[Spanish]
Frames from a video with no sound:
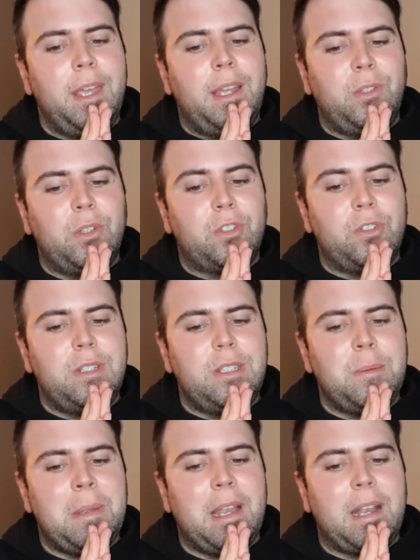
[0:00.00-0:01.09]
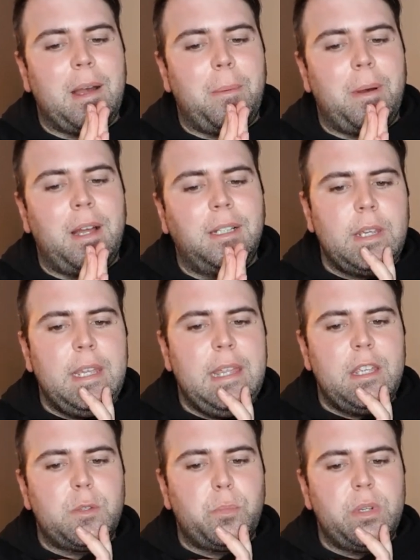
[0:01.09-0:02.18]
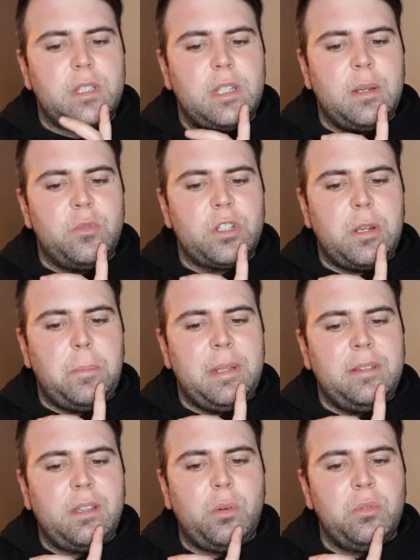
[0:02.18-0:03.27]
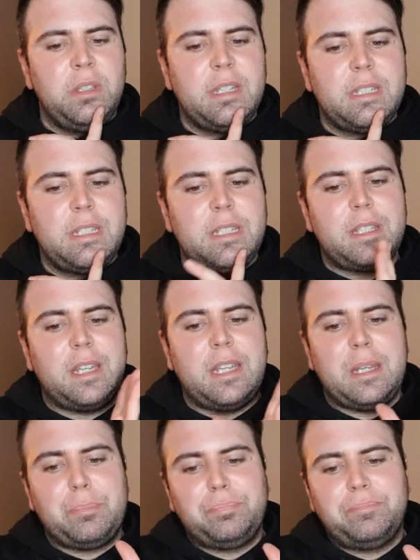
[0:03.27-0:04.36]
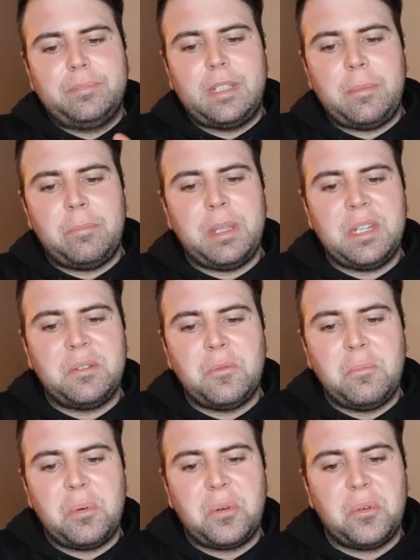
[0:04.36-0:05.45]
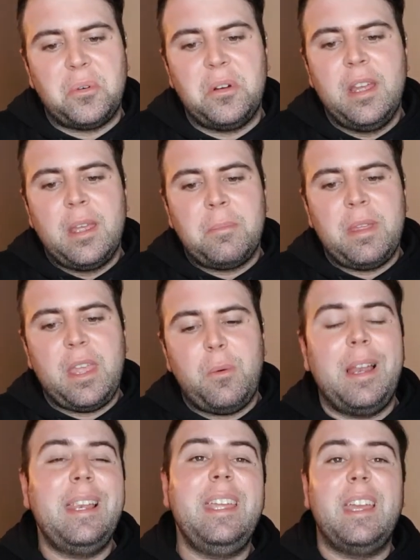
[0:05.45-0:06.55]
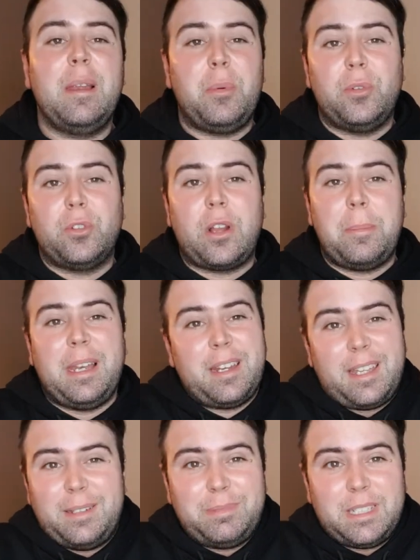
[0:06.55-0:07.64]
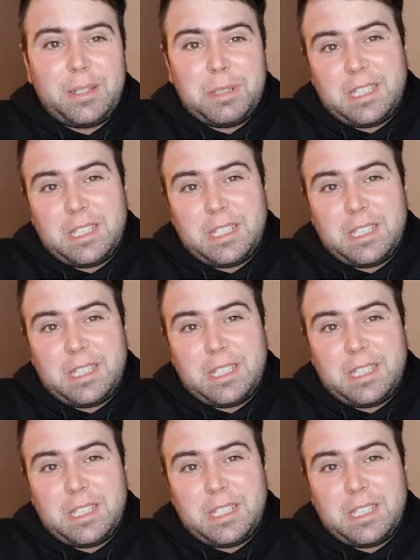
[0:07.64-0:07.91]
Entonces no sé si me acaba. Y después tenemos el pinta uñas este que también un poco me da igual. Y el producto capilar, que ya sabéis